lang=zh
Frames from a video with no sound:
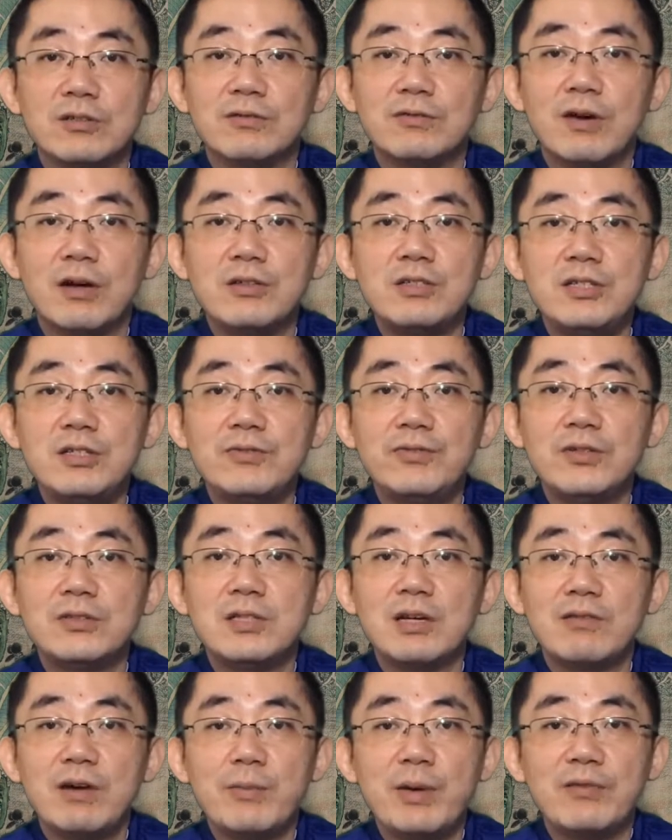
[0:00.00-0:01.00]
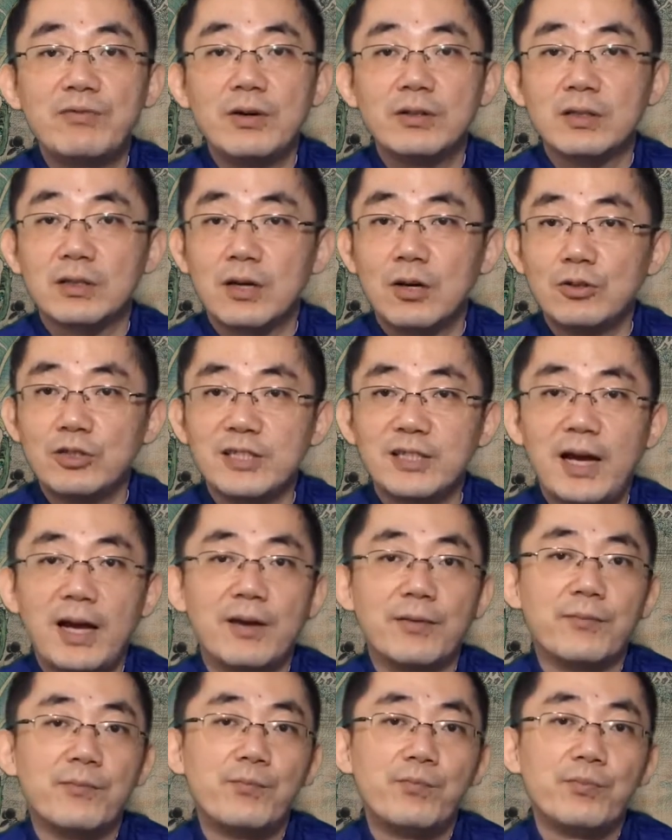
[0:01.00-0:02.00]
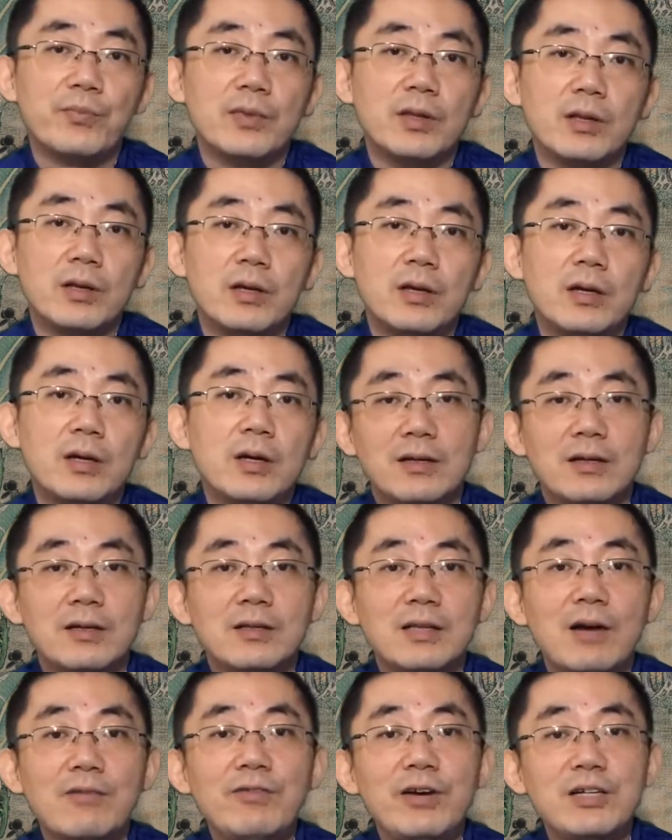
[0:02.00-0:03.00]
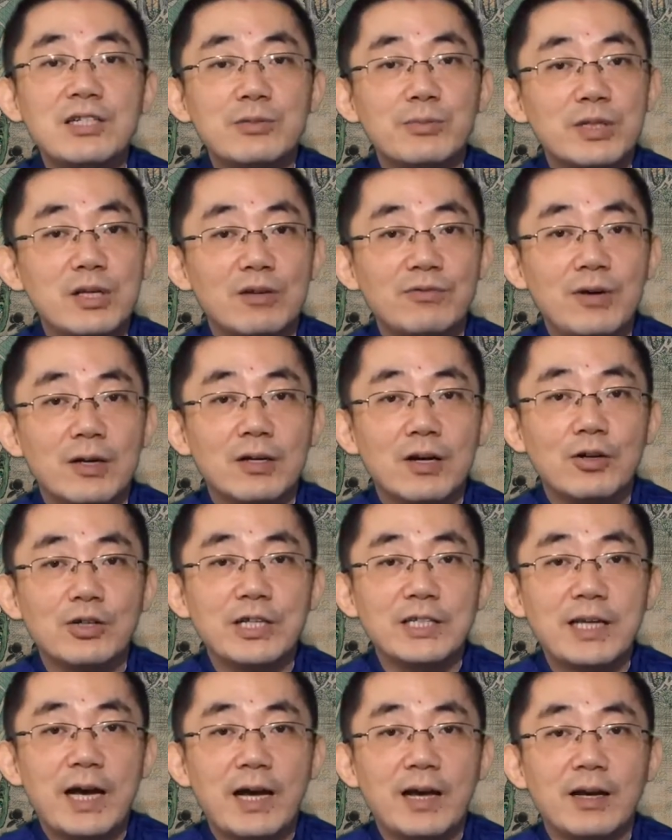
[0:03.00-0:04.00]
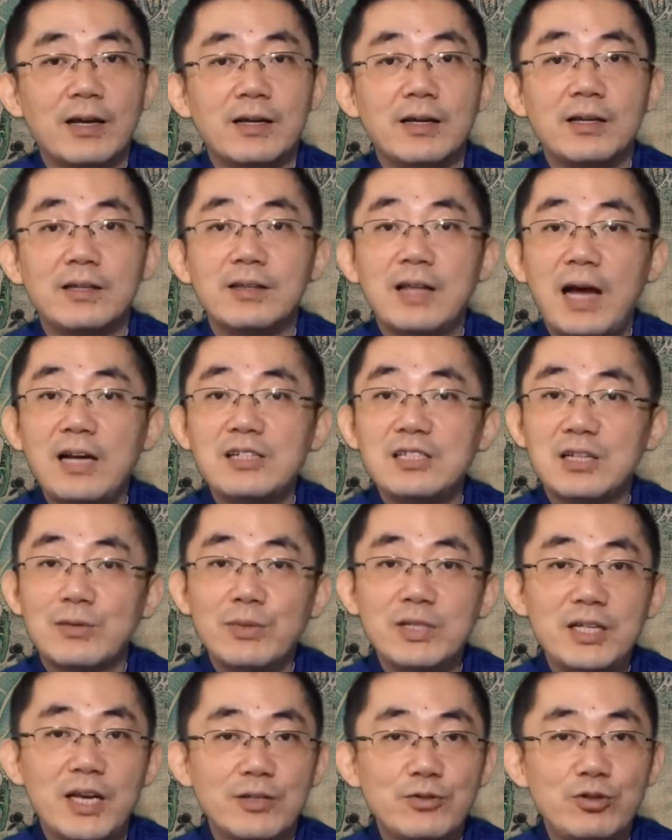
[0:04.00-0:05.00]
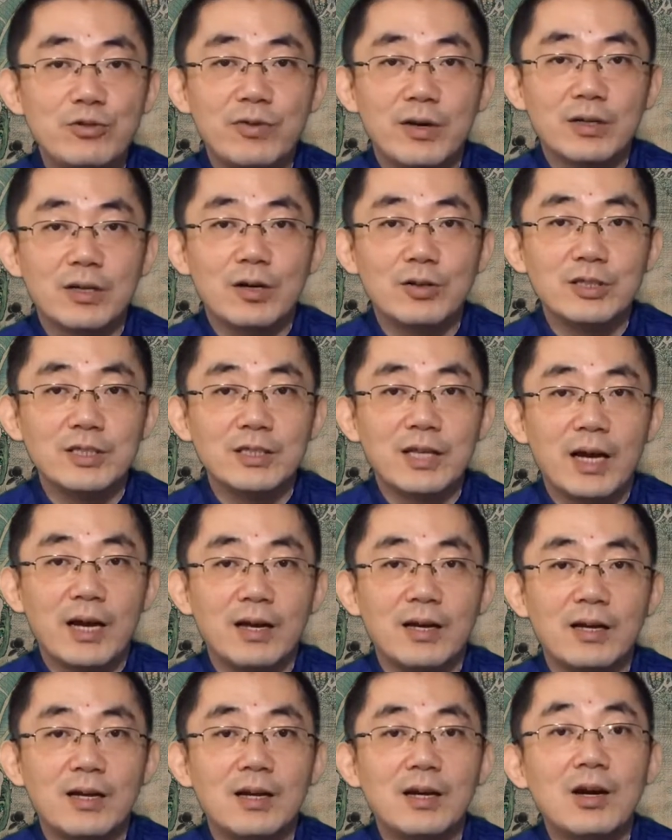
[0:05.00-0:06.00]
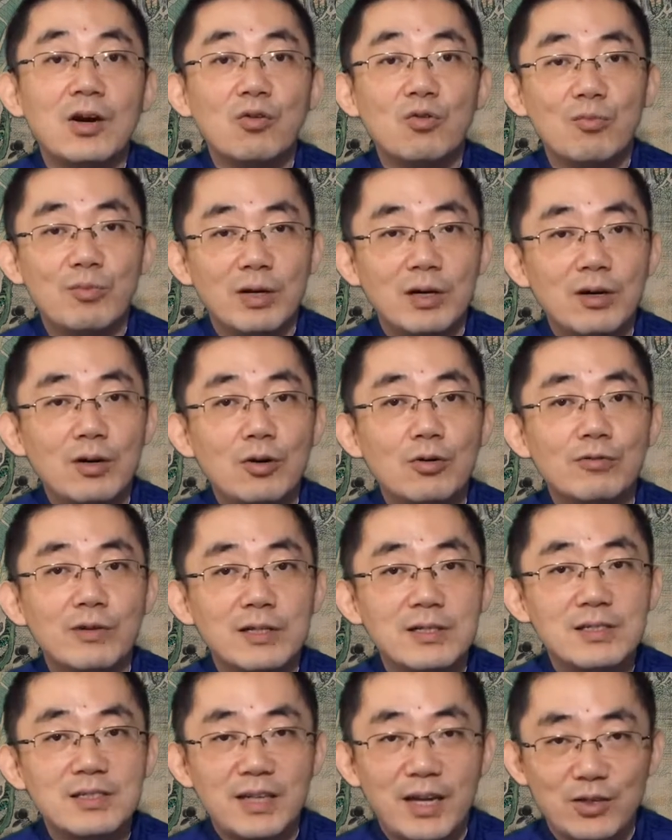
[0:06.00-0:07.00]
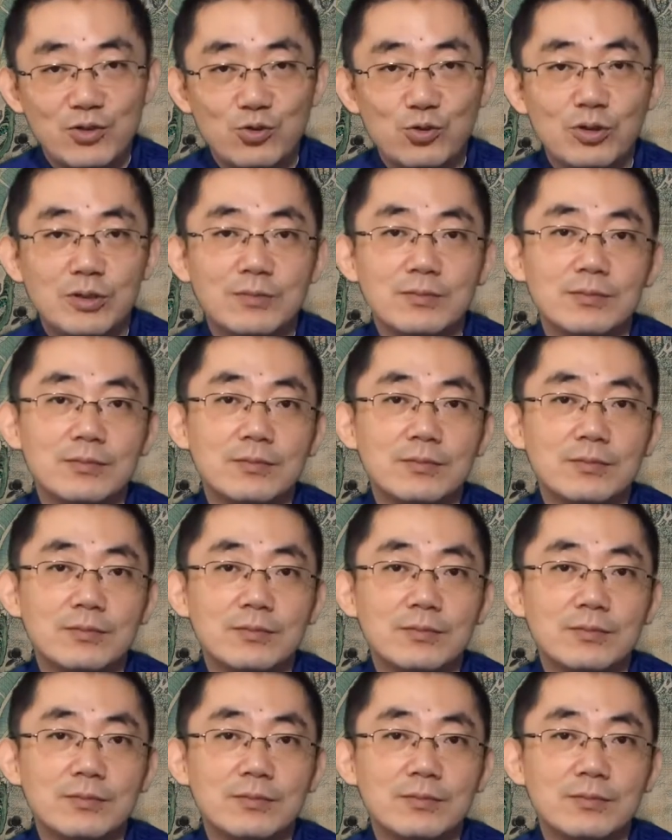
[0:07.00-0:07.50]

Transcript: 王熙凤在外面放的高利贷。她为什么要放高利贷？拿什么钱去放高利贷？我们后文再说。